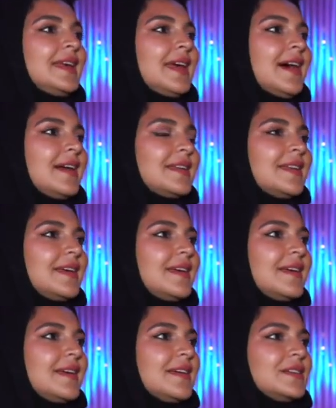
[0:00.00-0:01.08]

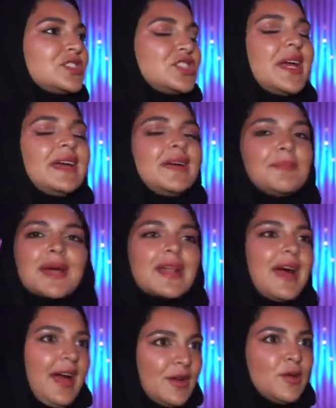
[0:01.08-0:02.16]
يعني شيء
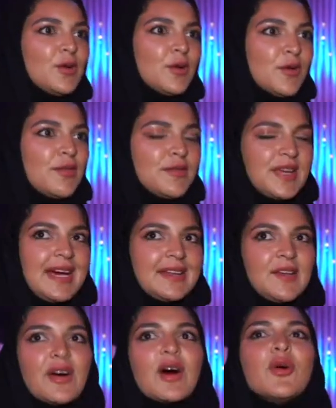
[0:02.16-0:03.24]
مره حلو
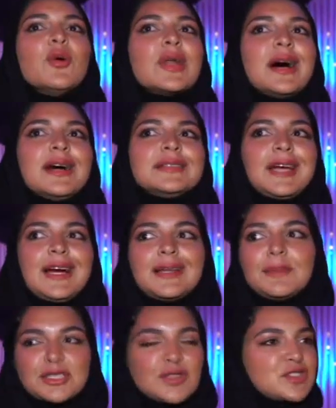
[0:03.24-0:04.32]
يعني فخوره اني
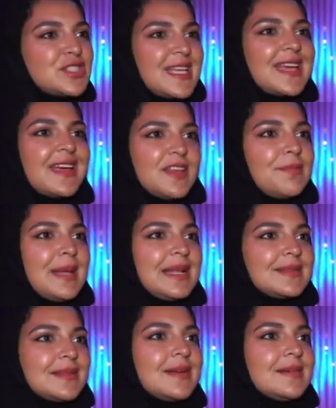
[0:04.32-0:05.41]
انا بشوف شيء زي كذا
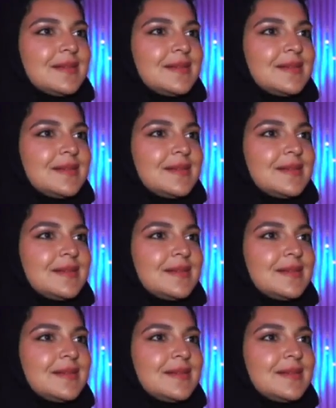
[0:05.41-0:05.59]
ببلدنا